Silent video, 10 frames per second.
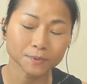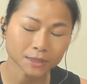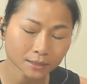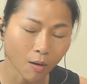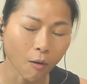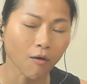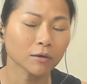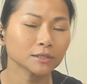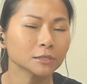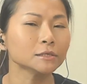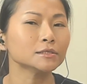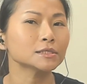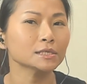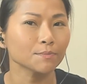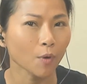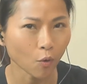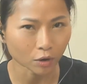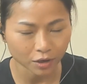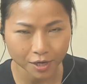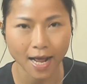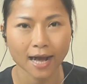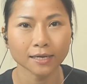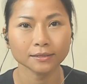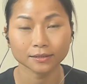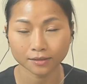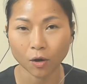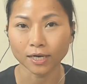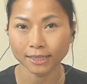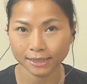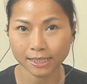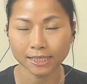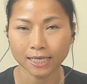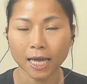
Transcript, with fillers: 12-16 ครั้งต่อนาที